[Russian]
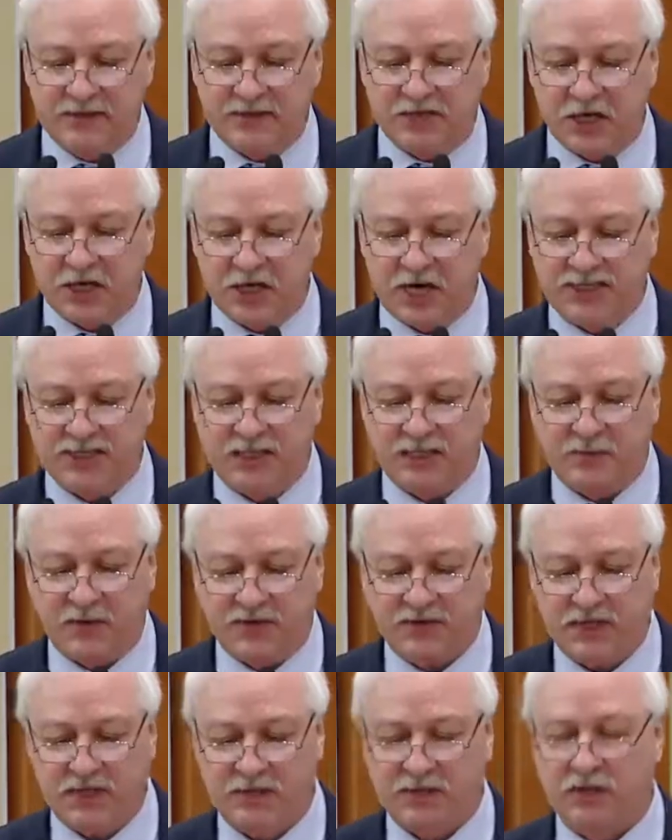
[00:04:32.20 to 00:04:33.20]
три раза
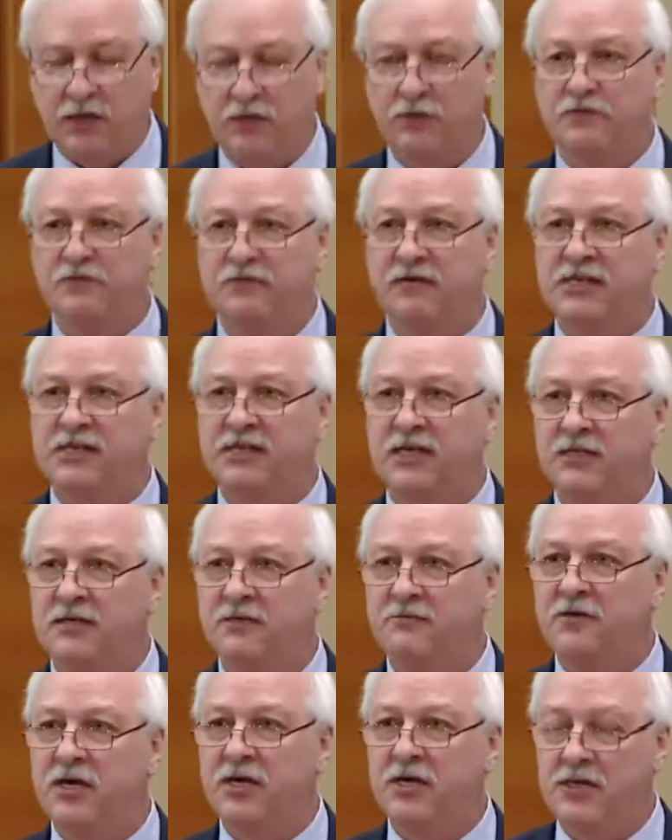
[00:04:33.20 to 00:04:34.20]
спасала страну в 20
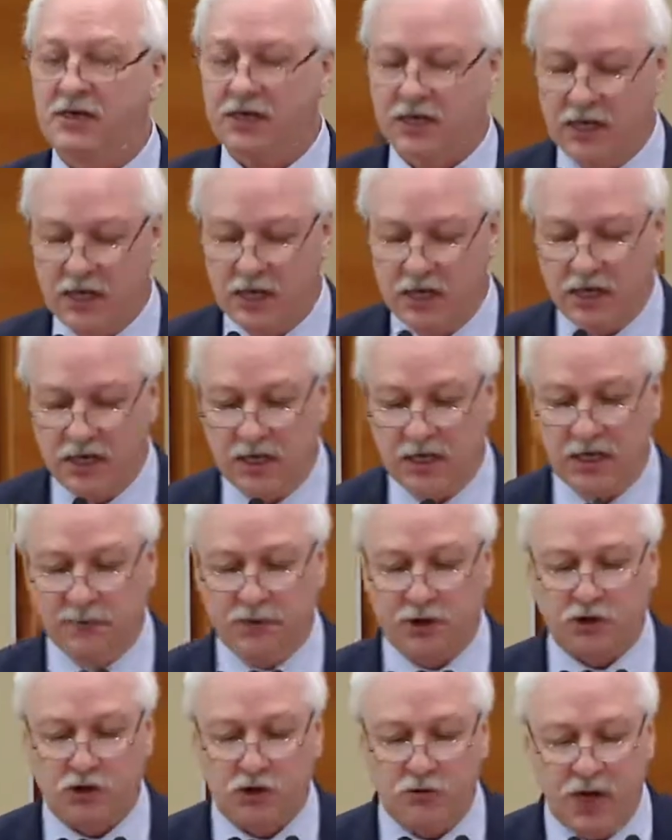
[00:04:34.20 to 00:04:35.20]
веке, и
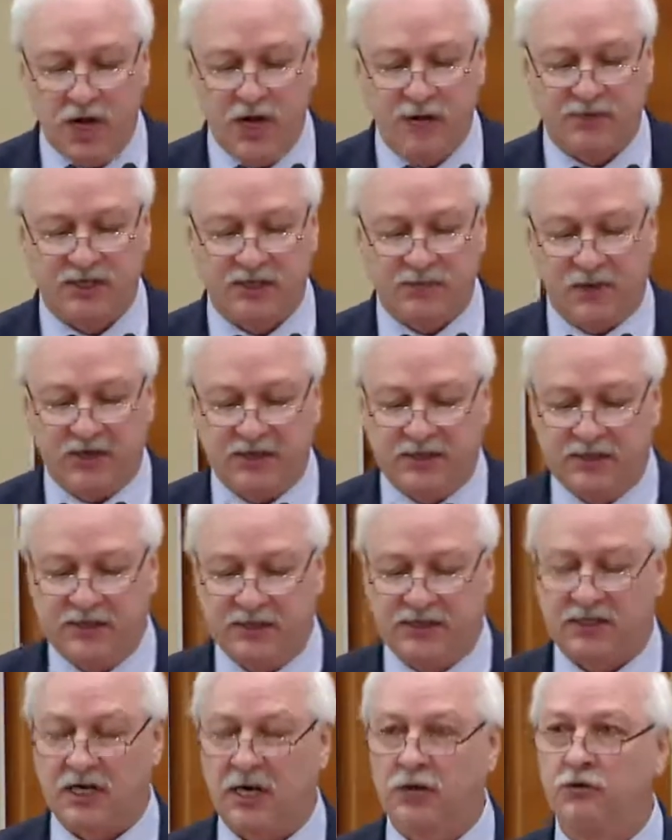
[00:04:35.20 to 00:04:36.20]
мы сумеем спасти
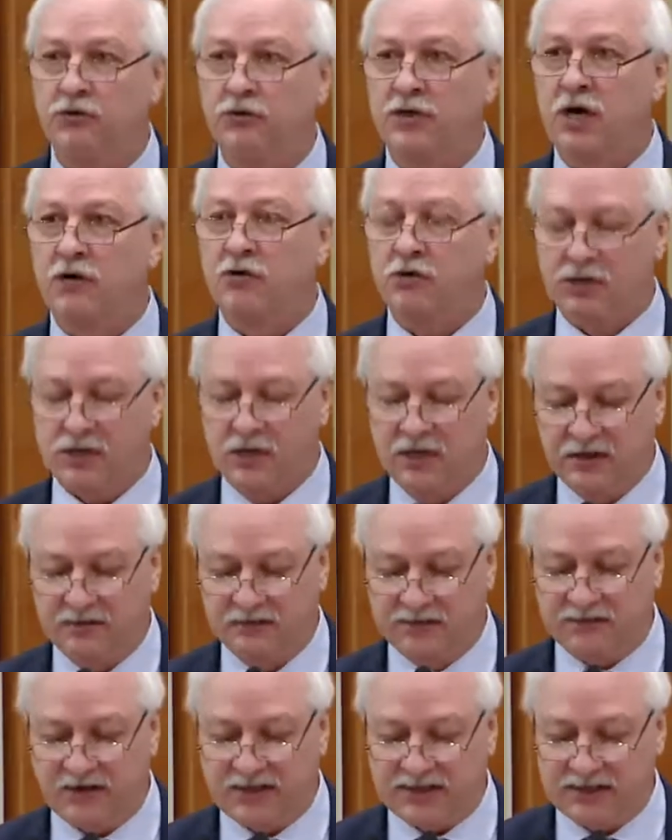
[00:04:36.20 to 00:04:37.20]
страну и народ
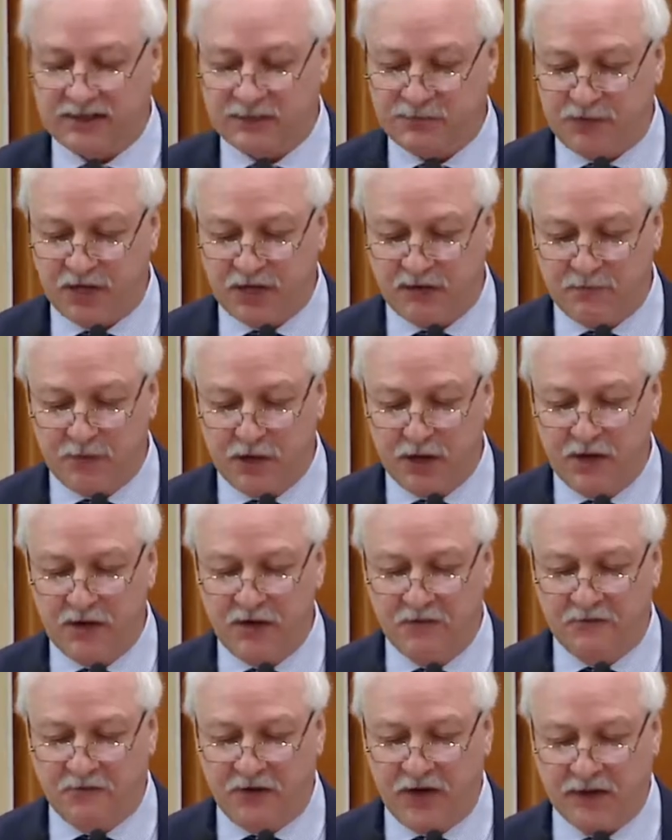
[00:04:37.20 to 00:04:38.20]
в 21
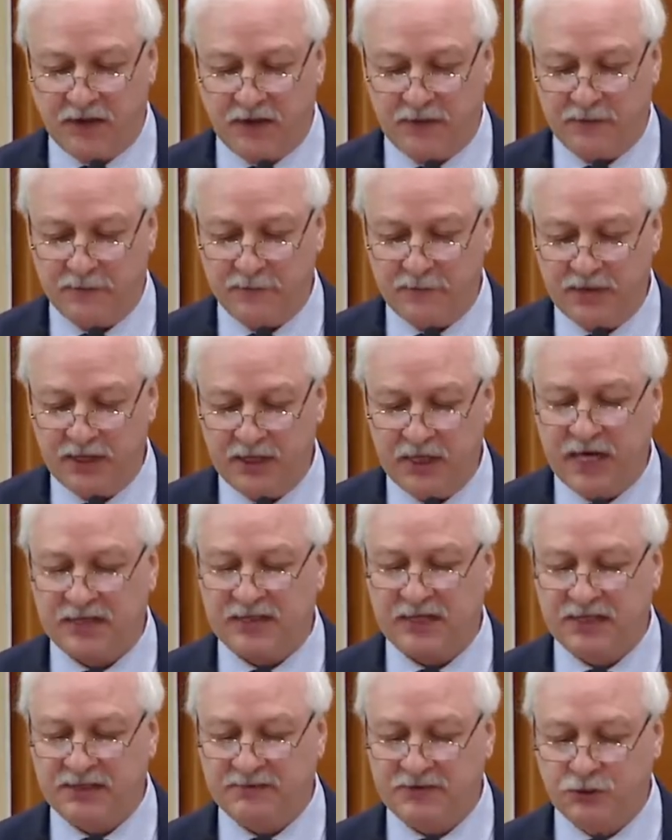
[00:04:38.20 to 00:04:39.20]
веке и
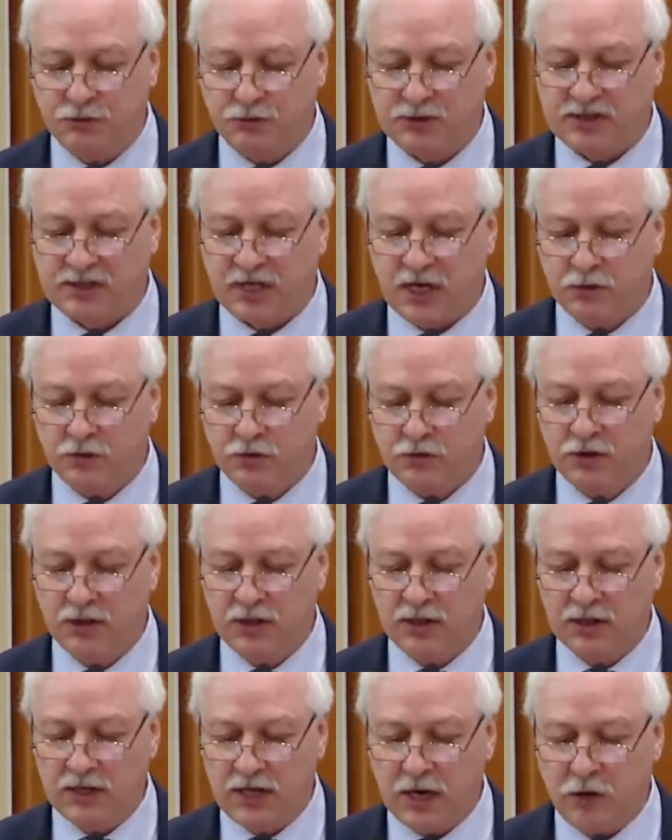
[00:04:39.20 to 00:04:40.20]
отодвинуть страну
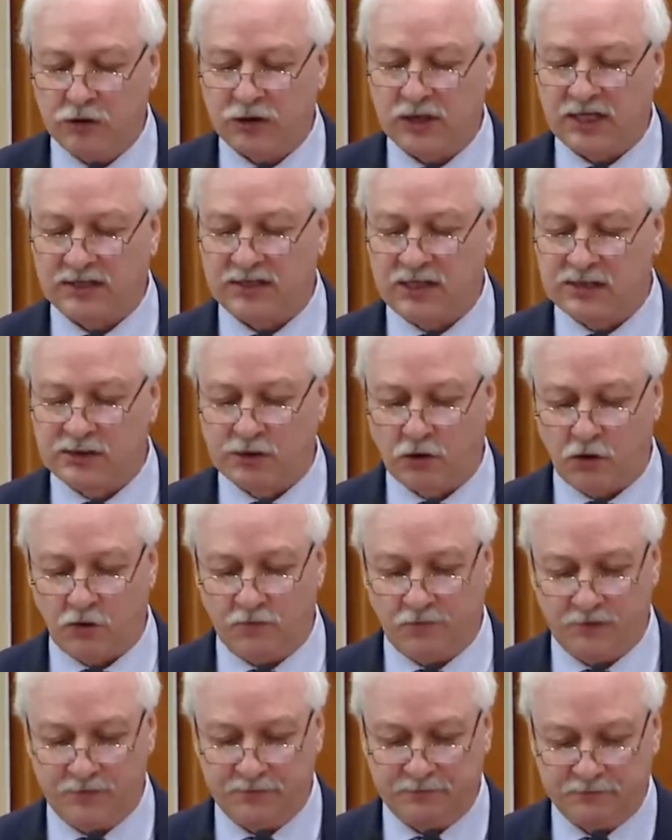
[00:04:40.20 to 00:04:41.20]
от
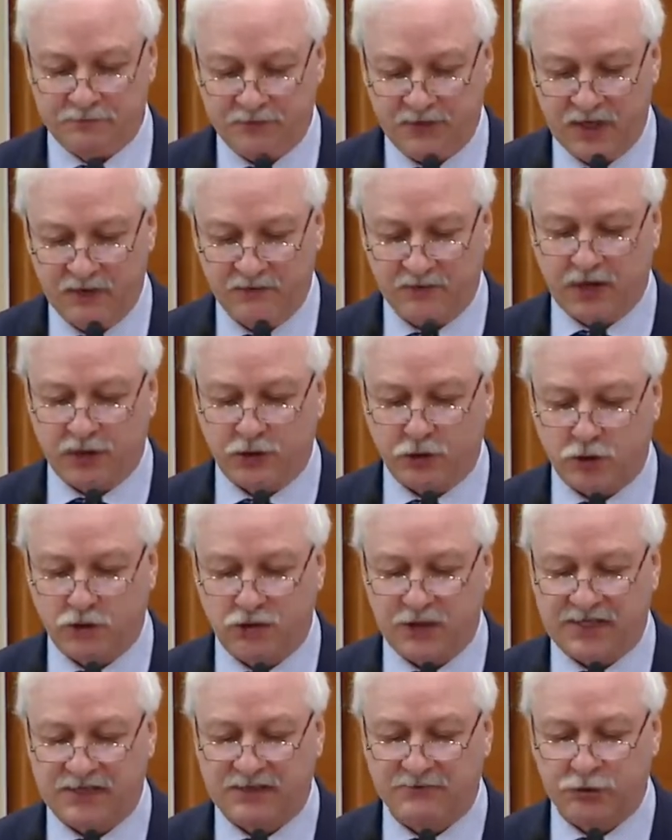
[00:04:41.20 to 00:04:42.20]
катастрофы, в которую
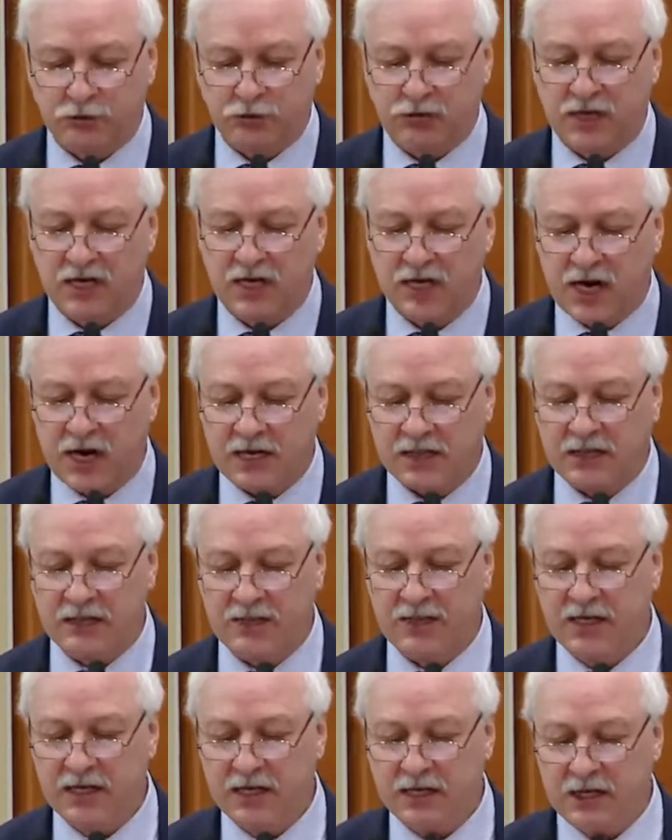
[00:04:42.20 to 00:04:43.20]
нас ведут
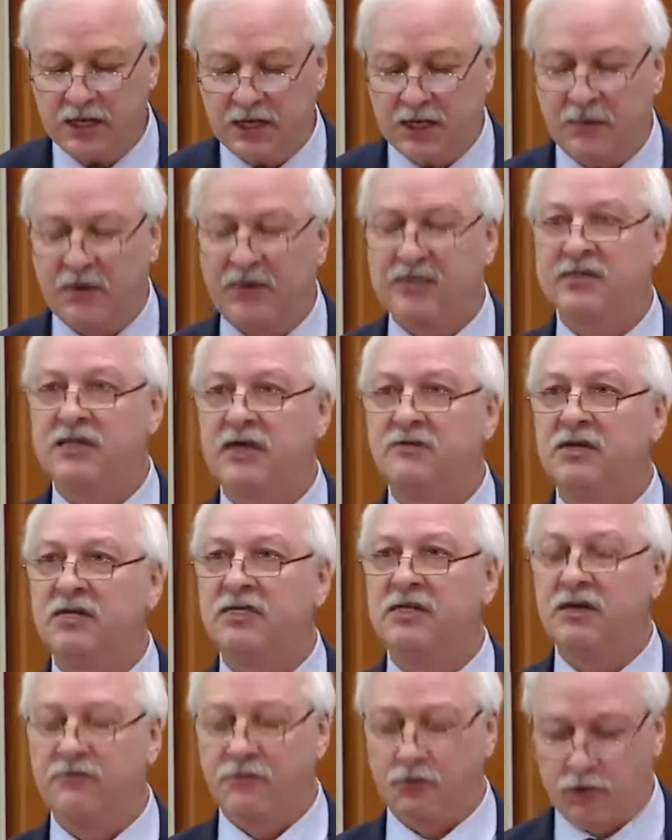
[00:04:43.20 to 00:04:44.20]
олигархи и их
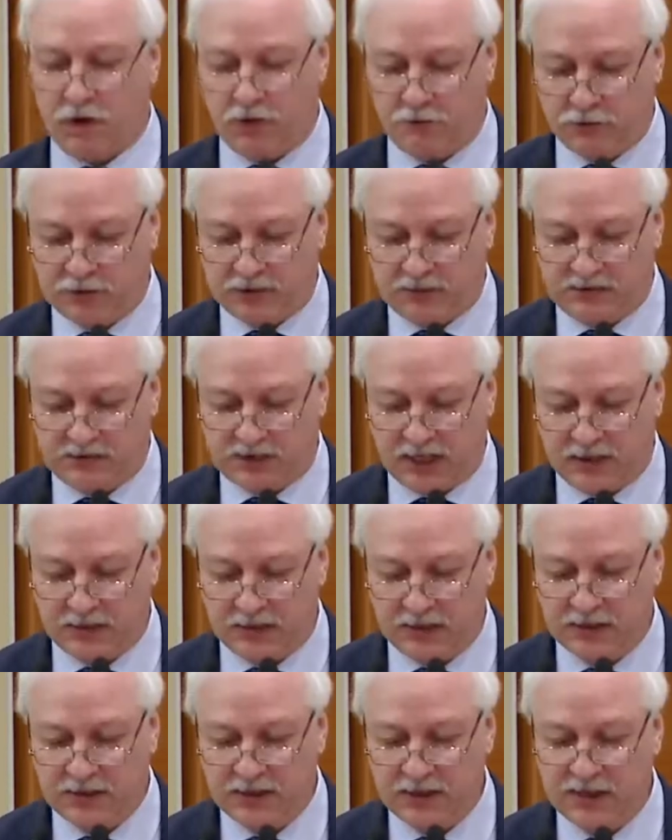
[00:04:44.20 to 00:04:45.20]
представители в руководстве
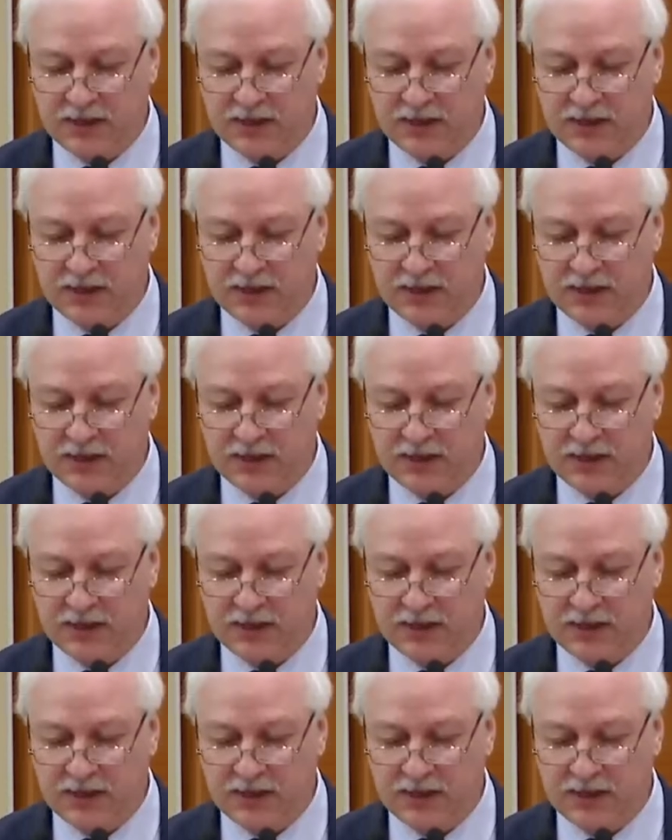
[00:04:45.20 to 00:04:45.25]
страны.